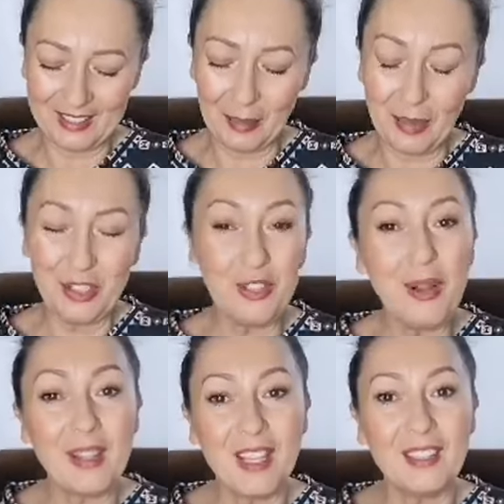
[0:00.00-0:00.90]

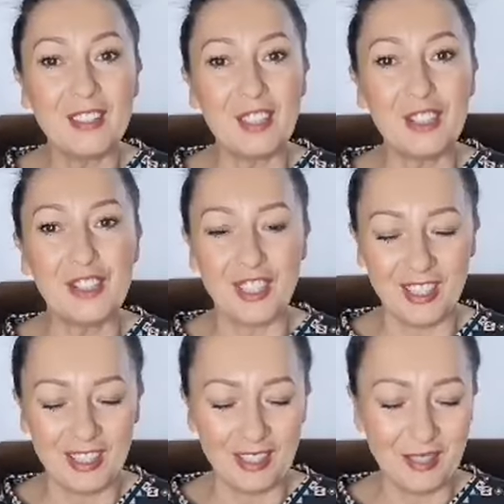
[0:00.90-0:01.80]
zamieściła kiedyś e,
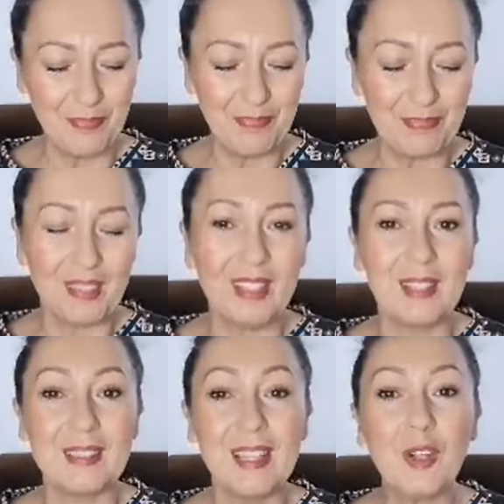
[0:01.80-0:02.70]

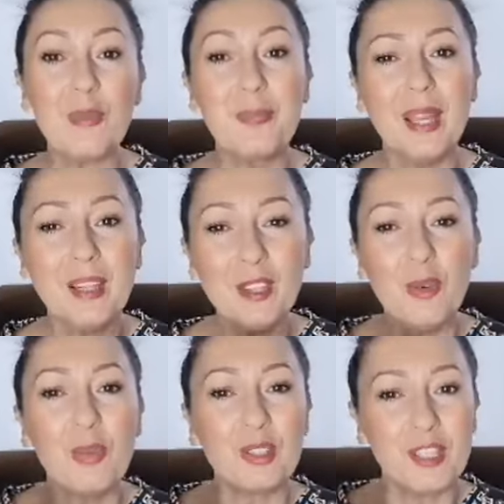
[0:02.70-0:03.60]
mm, taką
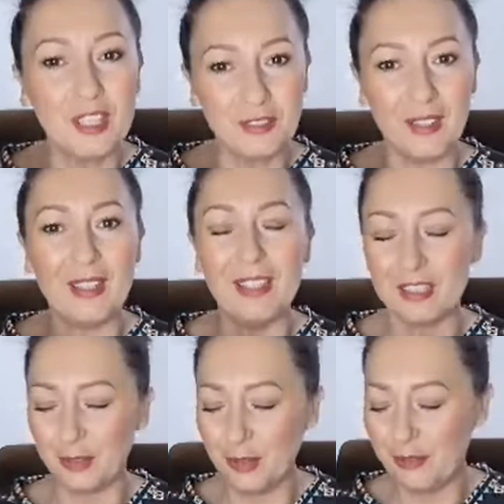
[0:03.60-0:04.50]
piękną modlitwę na
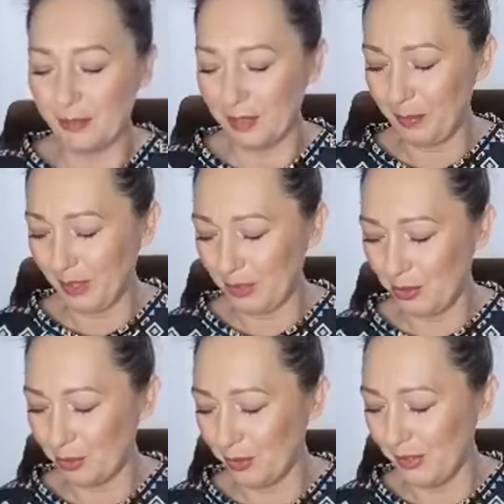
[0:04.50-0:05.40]
swoim
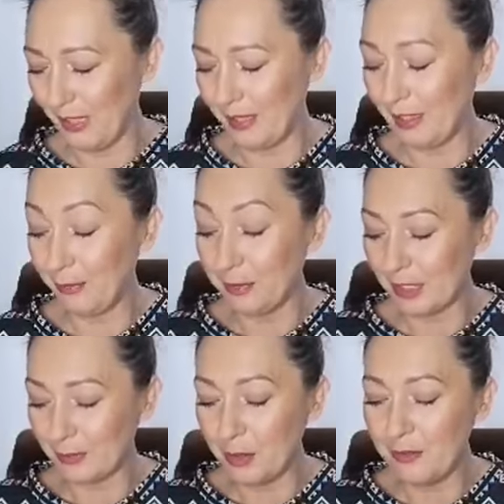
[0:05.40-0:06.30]
fanpage'u, na, na,
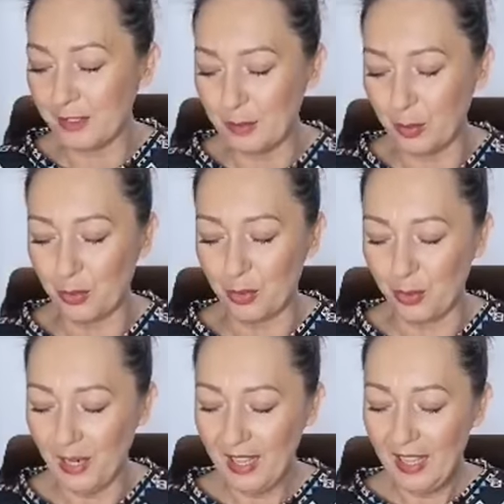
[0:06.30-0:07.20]
na swoim
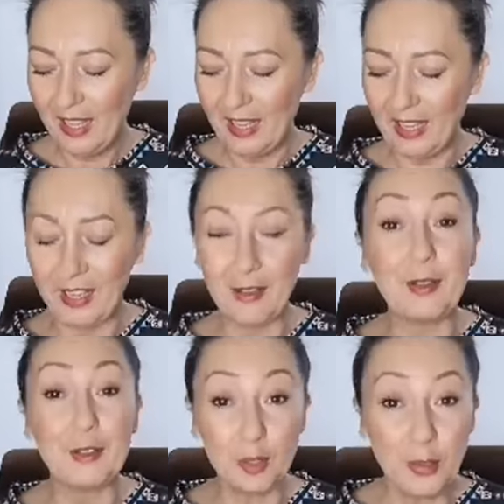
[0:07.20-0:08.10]
Facebooku. E,
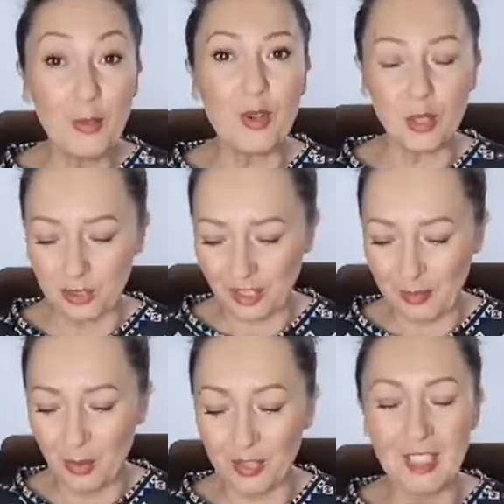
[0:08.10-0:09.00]
to było rok
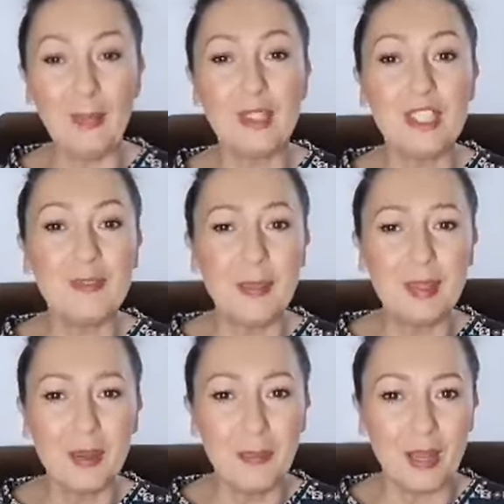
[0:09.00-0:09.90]
temu i ta modlitwa
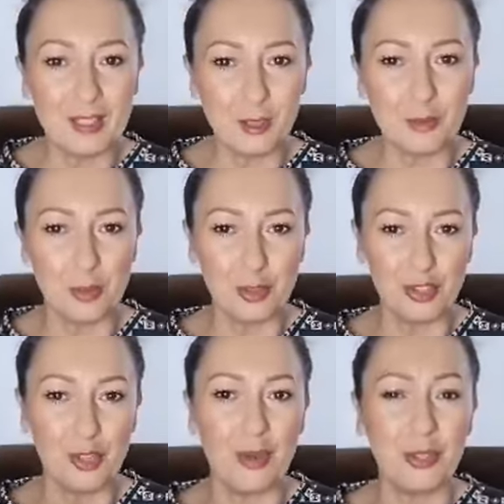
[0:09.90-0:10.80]
mnie bardzo
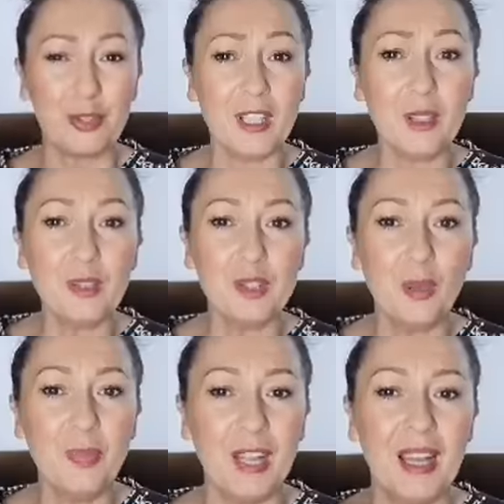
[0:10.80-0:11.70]
wzruszyła do tego
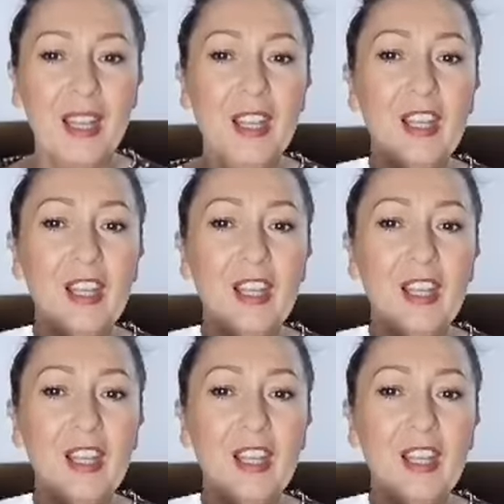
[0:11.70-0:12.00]
stopnia,